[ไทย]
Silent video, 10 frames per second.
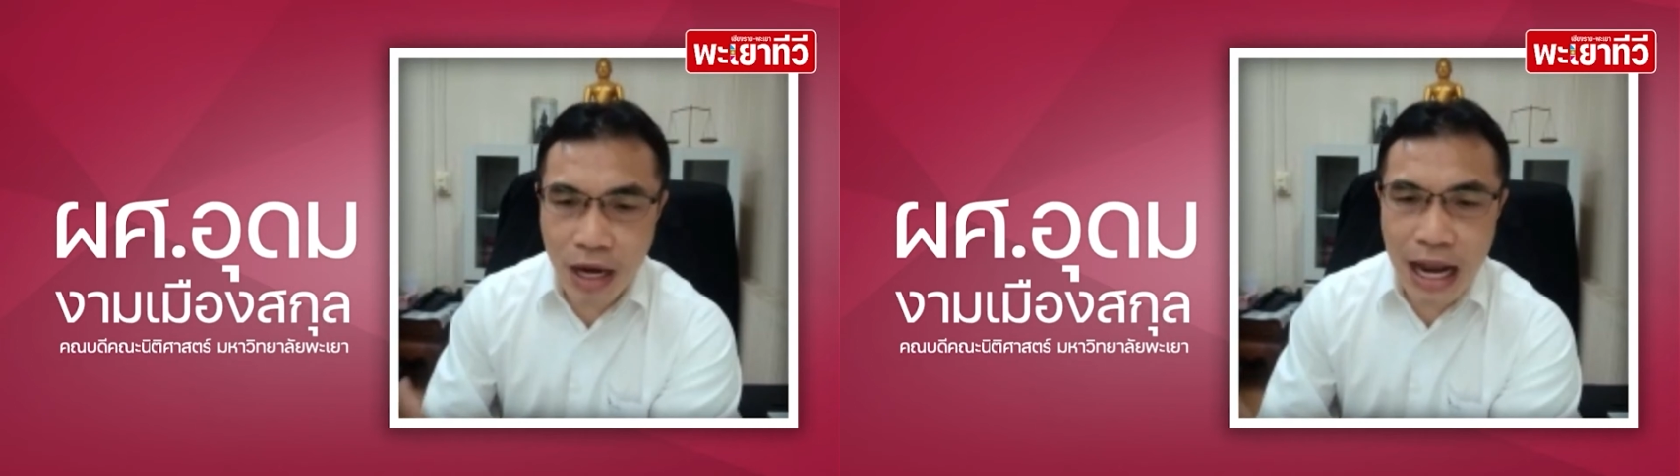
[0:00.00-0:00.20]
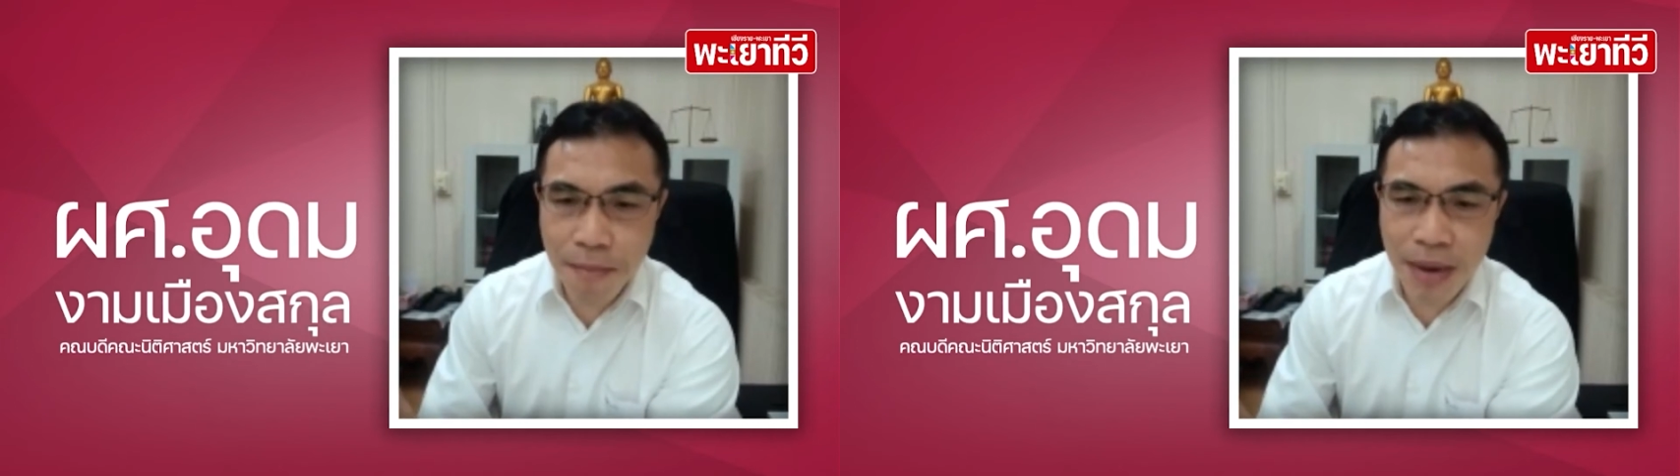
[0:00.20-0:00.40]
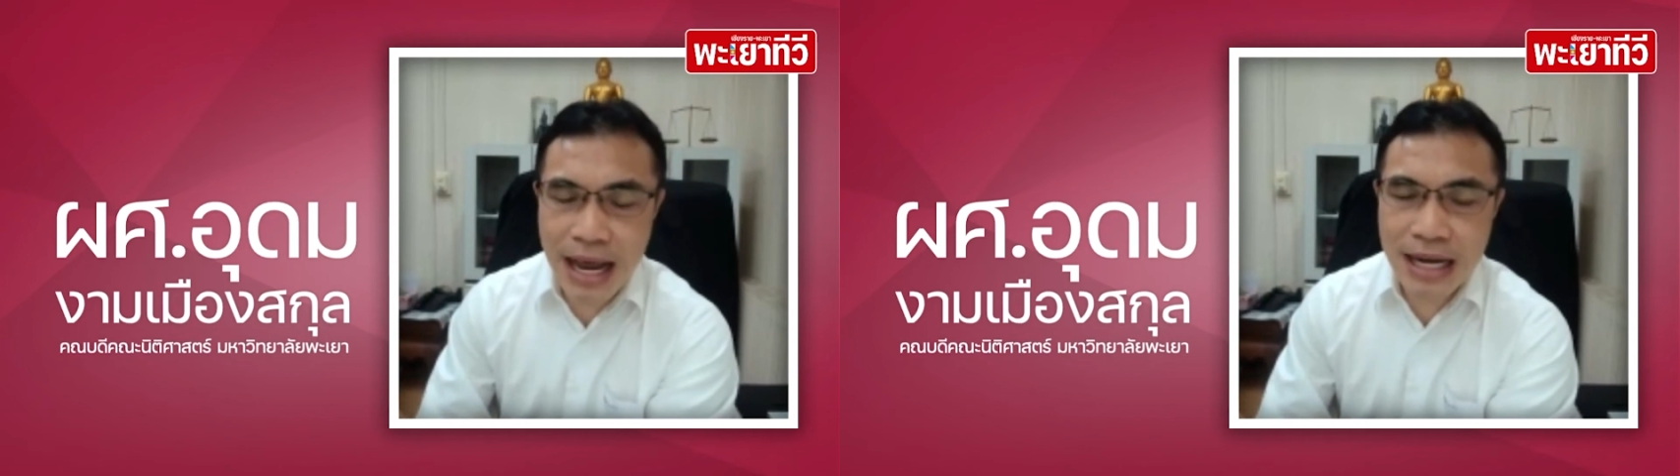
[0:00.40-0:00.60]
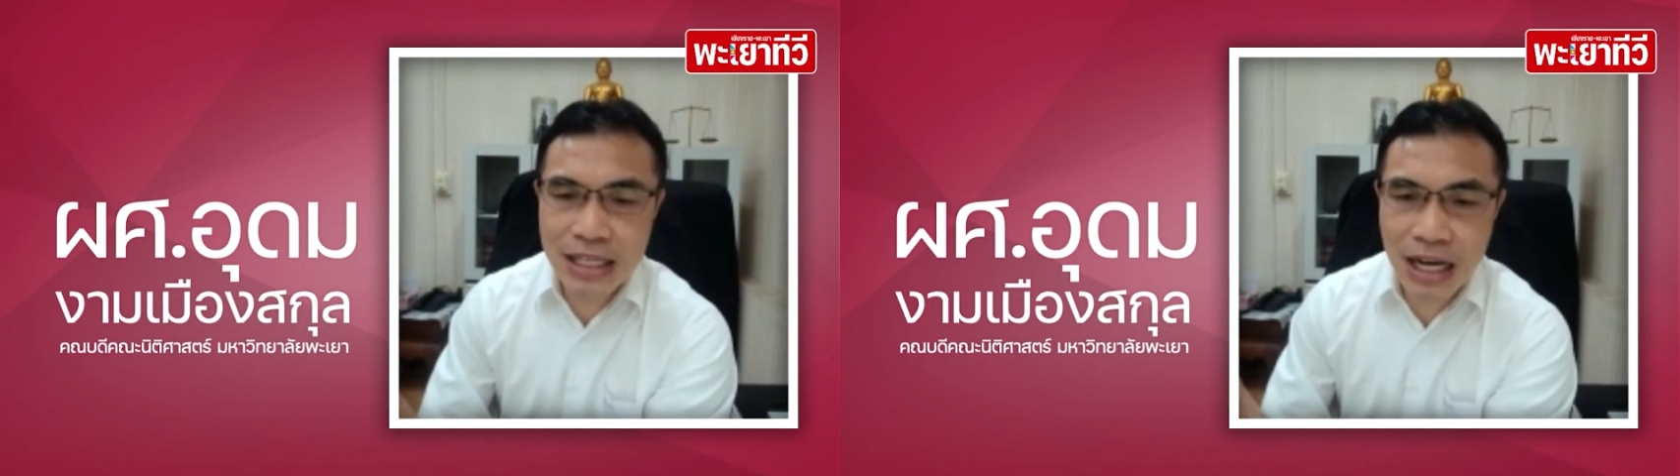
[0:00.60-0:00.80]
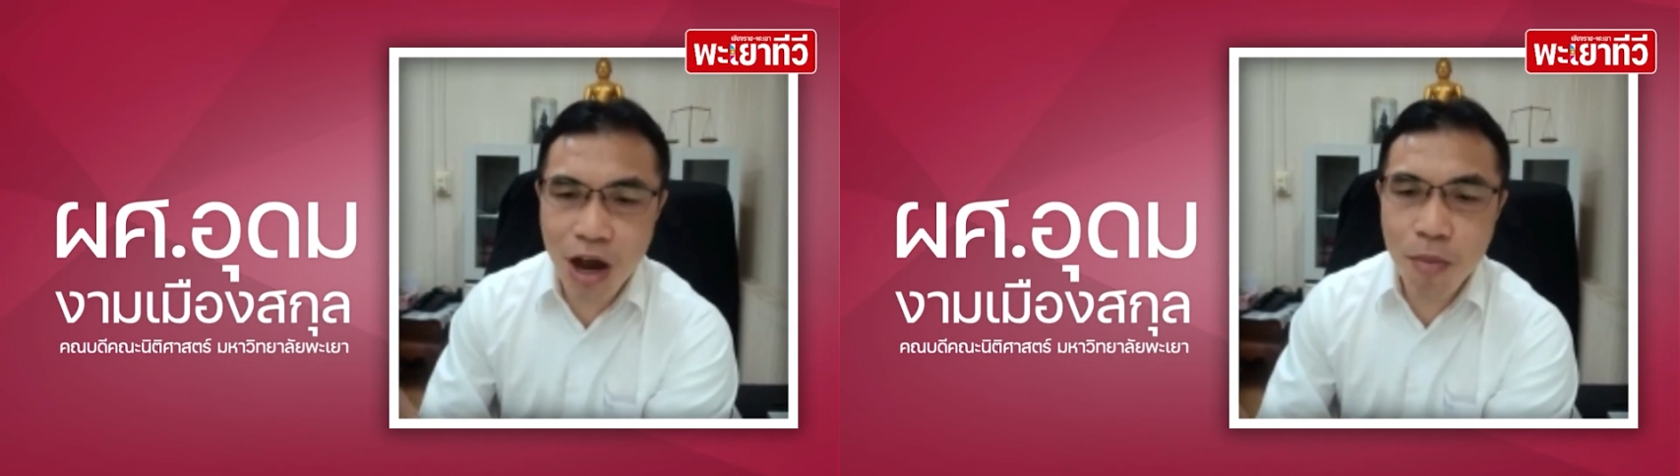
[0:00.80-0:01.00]
คนค้ำประกั
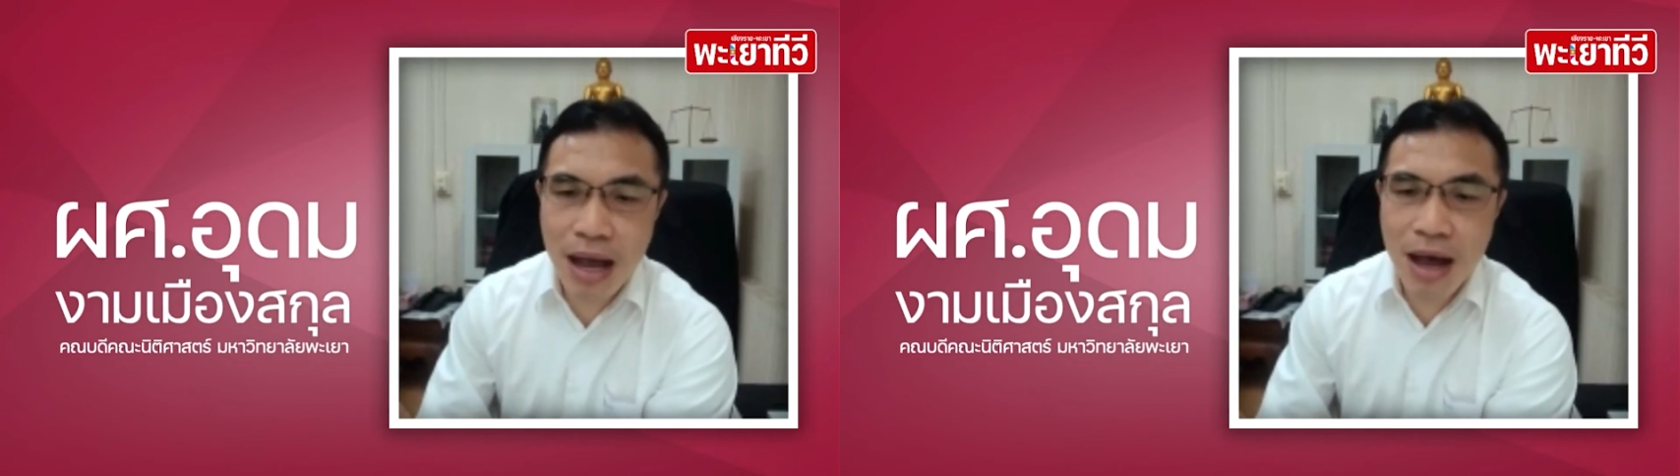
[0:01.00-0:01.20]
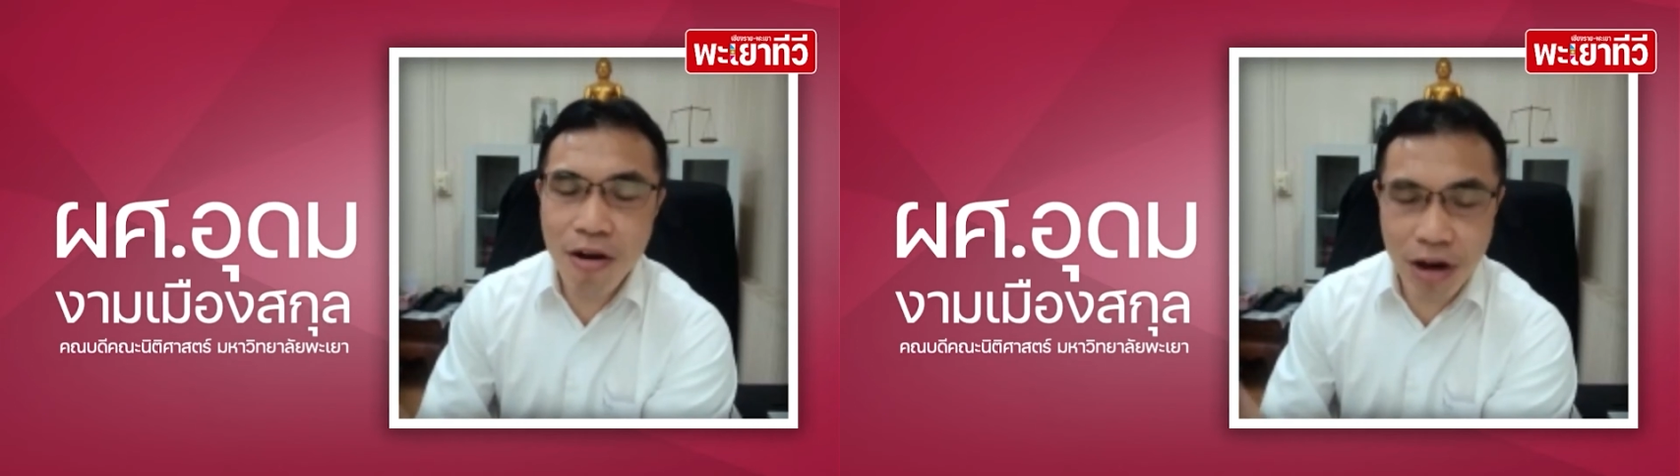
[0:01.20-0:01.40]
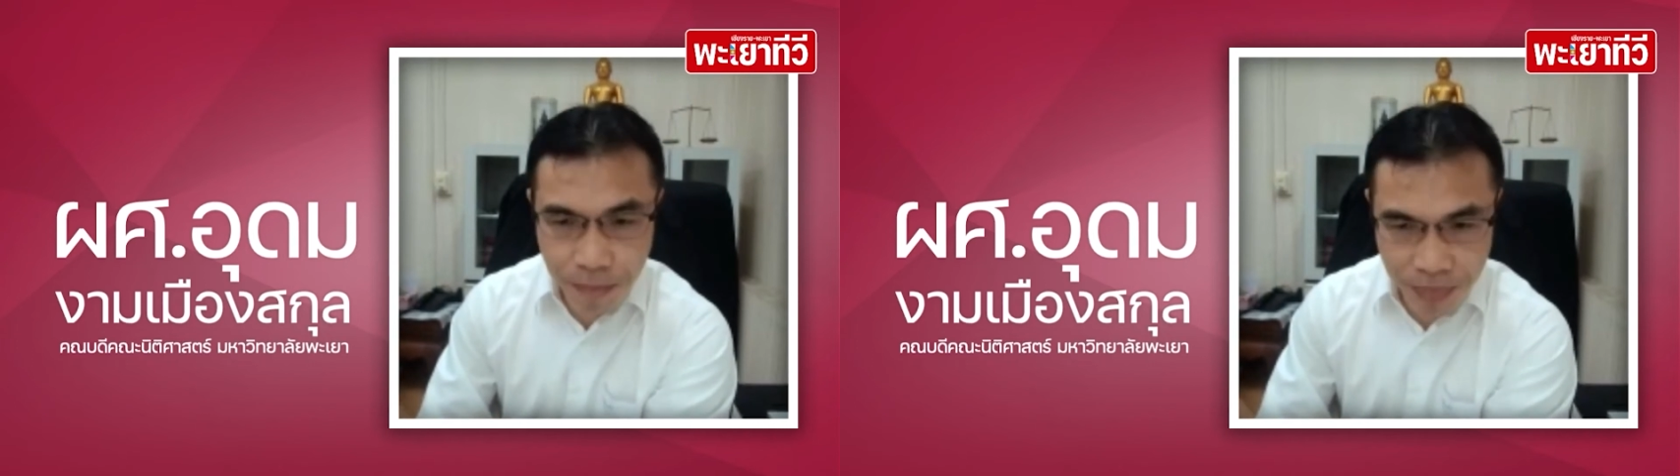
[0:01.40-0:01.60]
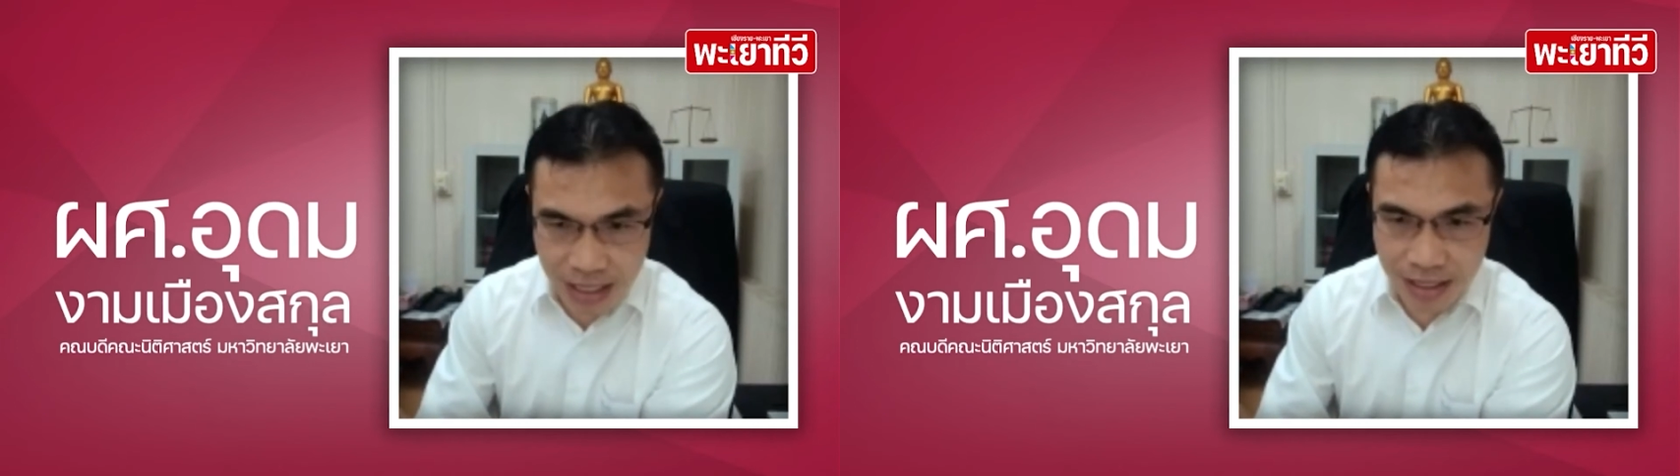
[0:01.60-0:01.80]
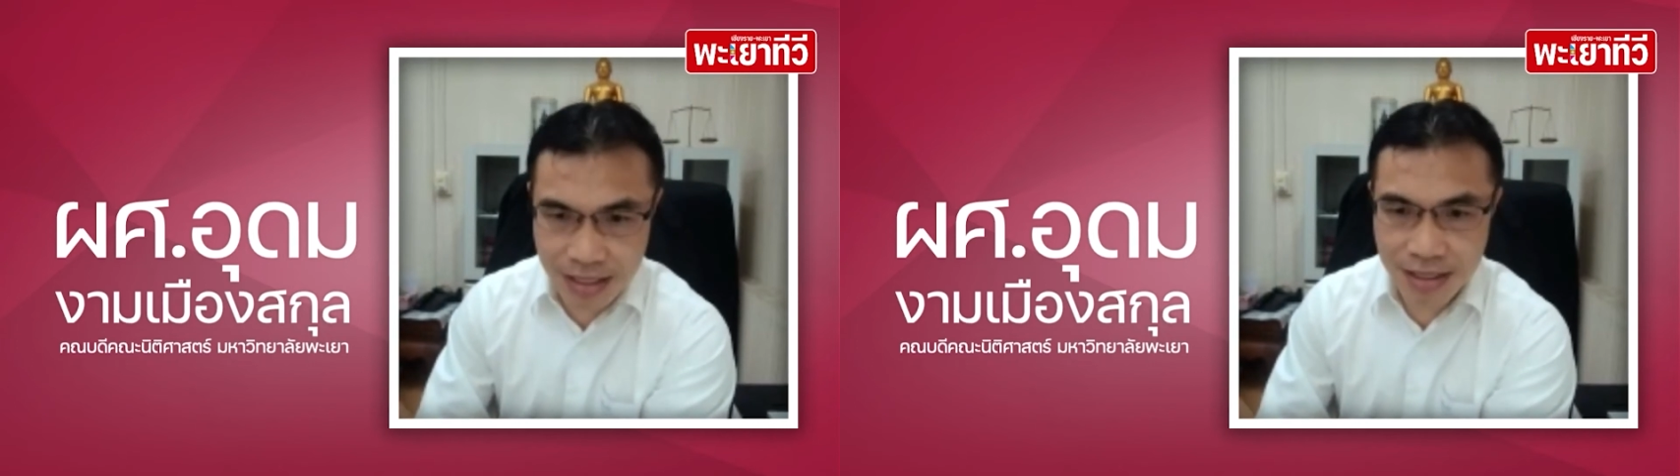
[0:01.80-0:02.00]
นจะเข้ามารับ
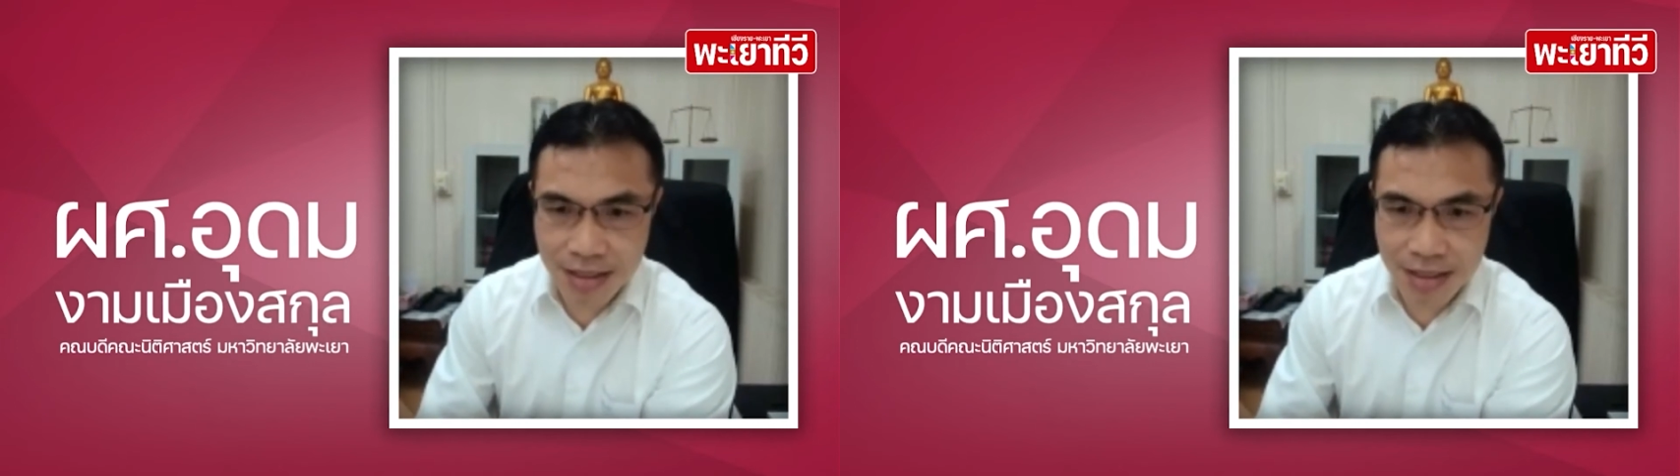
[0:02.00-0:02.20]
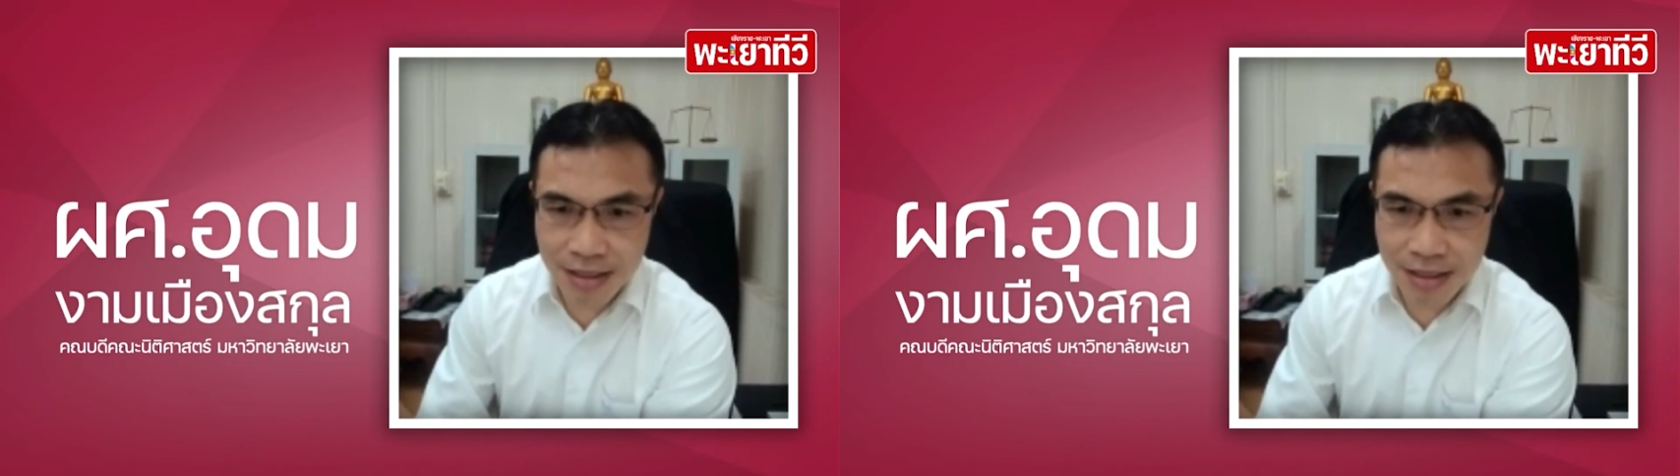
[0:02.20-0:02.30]
ผิด